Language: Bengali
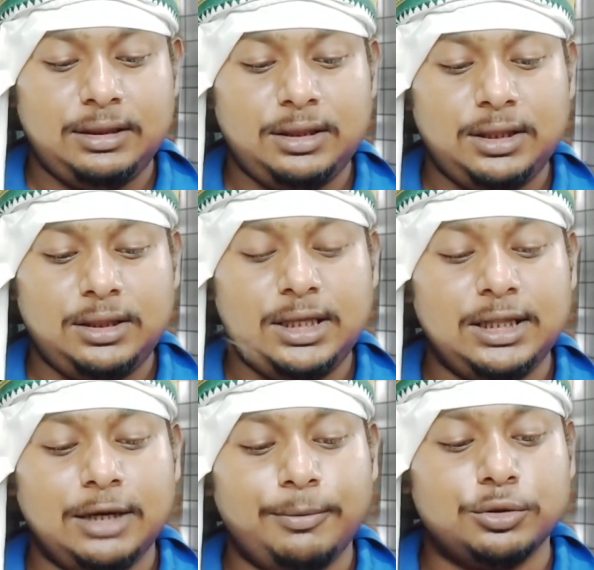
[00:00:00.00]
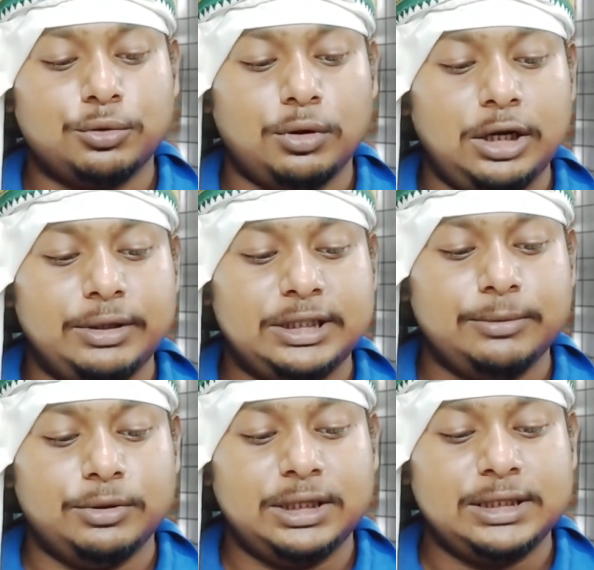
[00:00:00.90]
দ্বিধাবোধ করলেও
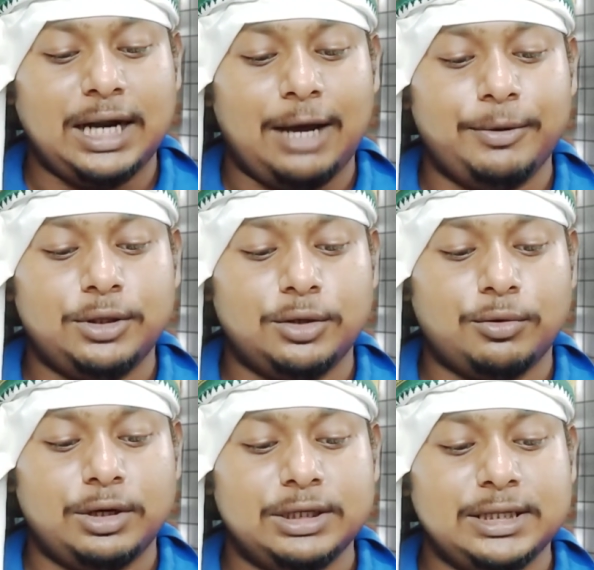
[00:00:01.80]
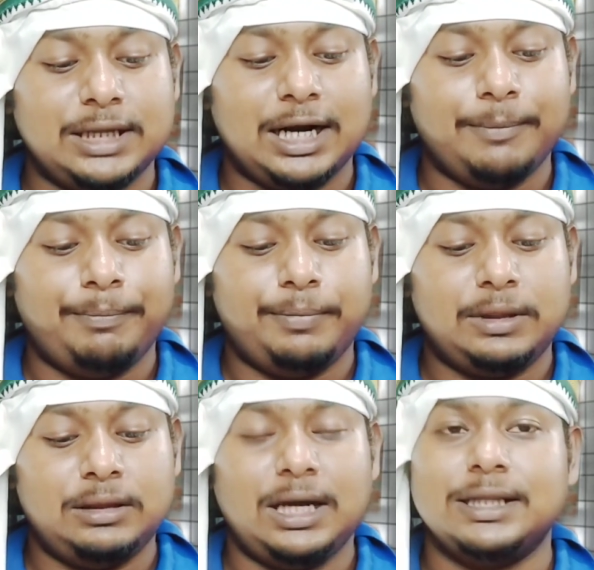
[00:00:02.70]
ইতিমধ্যে যারা আবেদন করেছেন তারা
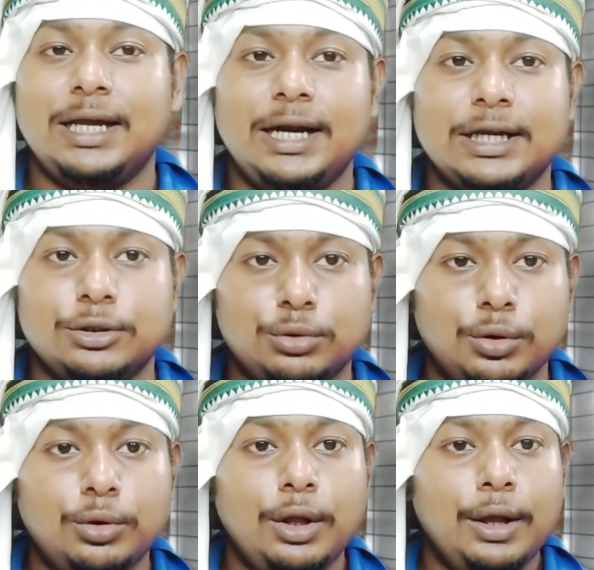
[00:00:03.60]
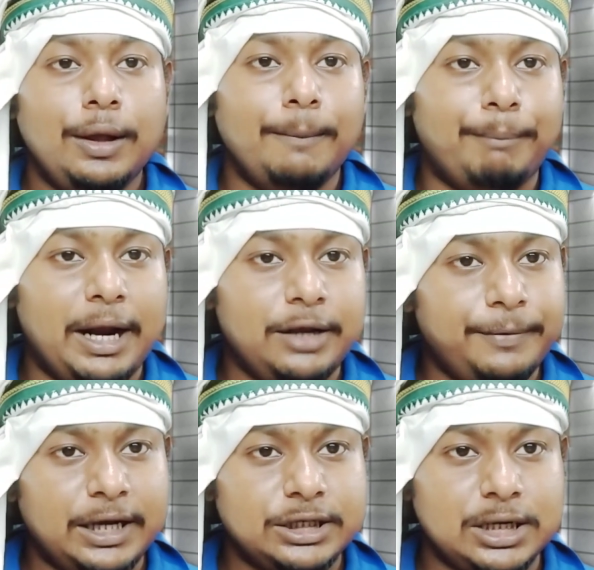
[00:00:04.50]
তাদের কিন্তু
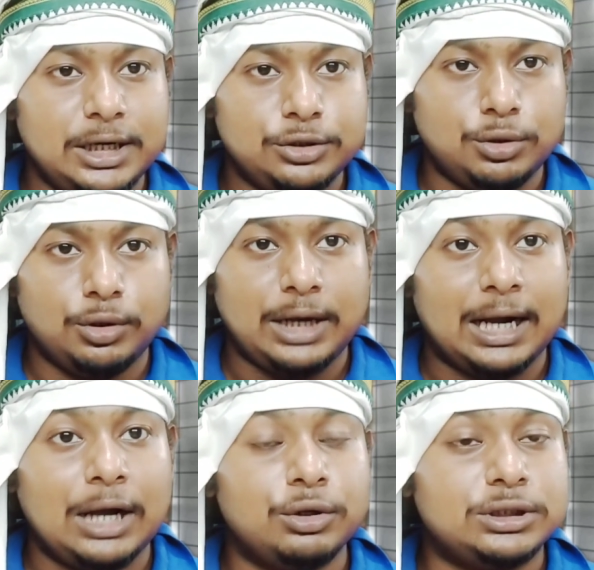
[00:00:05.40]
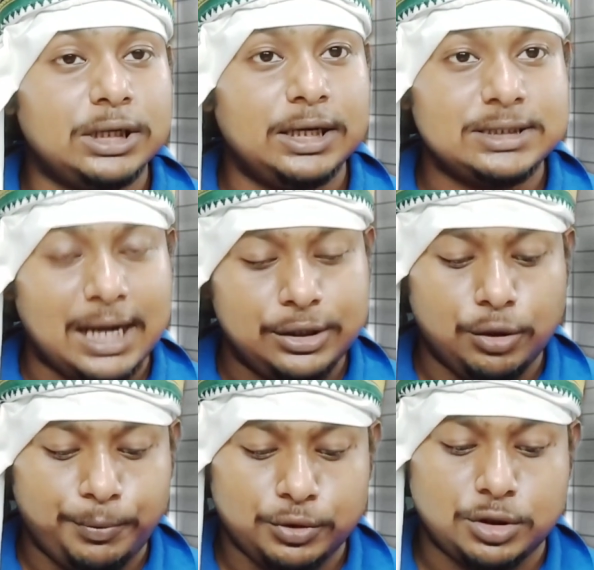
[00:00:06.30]
ভেরিফিকেশনের জন্য ডাকা হচ্ছে স্থানীয়
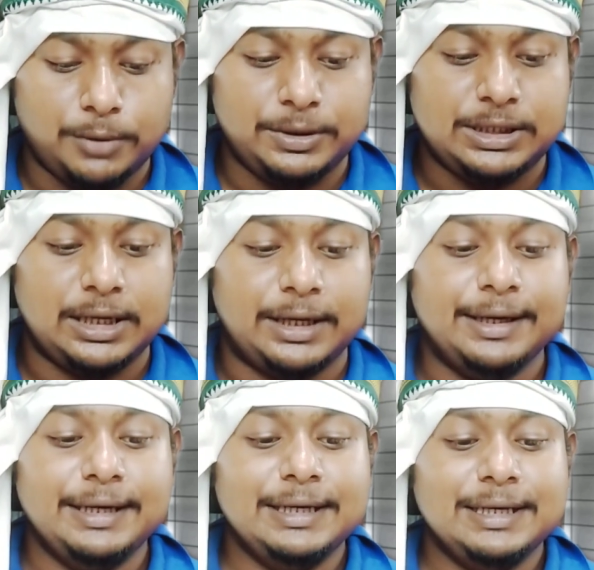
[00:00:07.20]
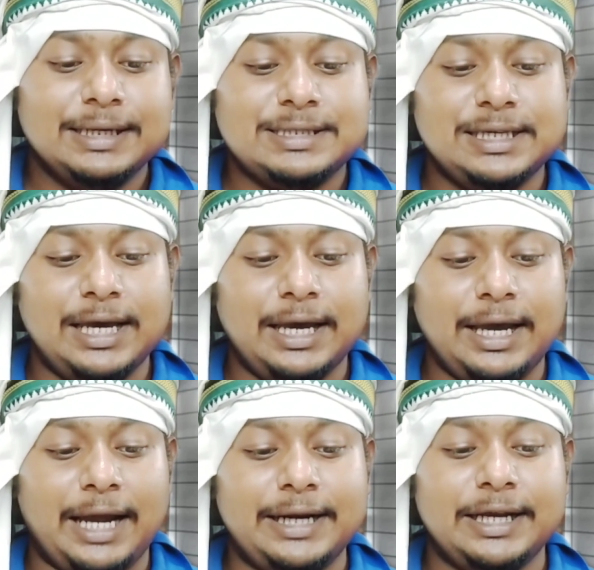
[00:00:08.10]
পোস্ট অফিসে সিএ
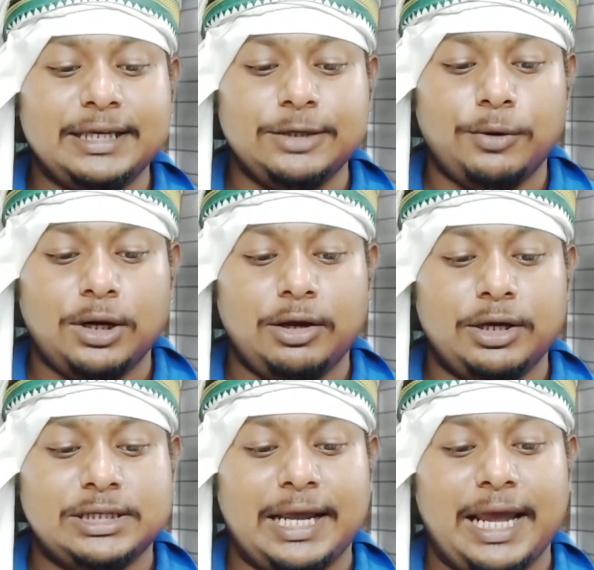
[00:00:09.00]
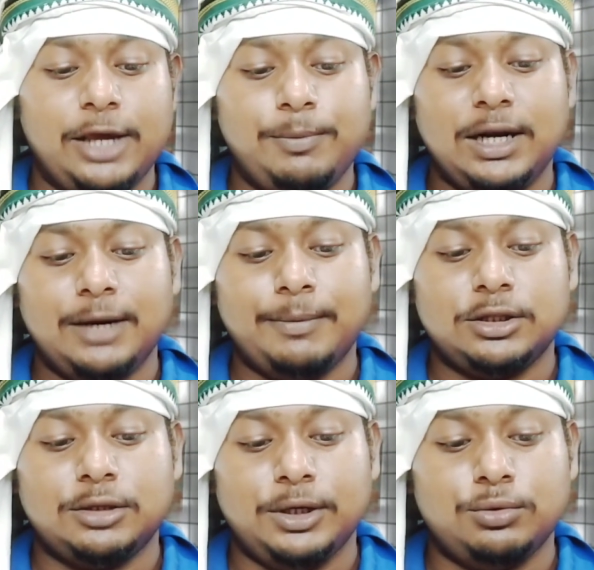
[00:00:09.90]
আইনে কি বলা হয়েছে এই বিলের
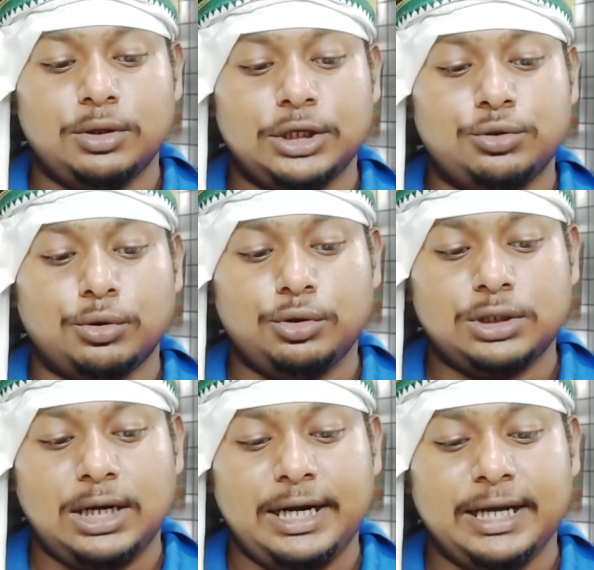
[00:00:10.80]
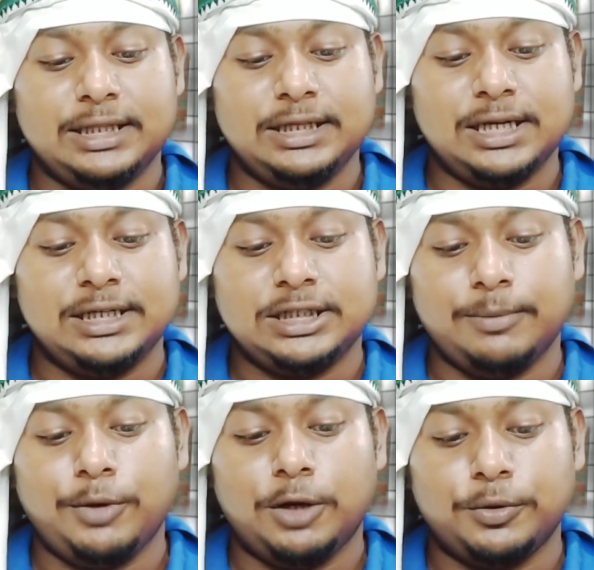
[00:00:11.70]
মাধ্যমে দু সালের একত্রিশে
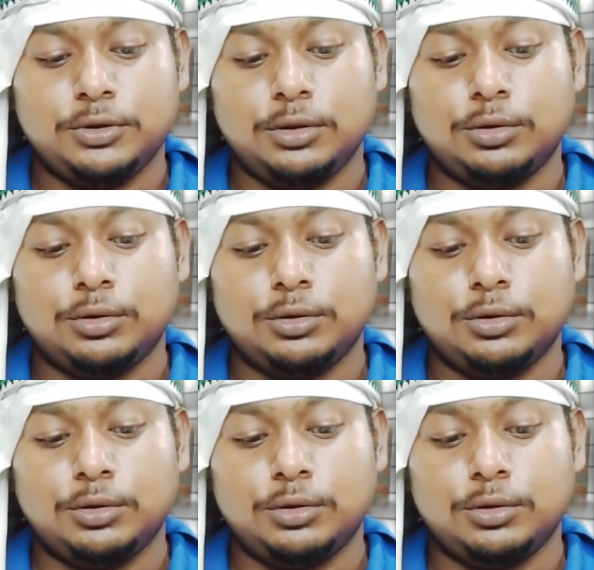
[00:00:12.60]
ডিসেম্বর পর্যন্ত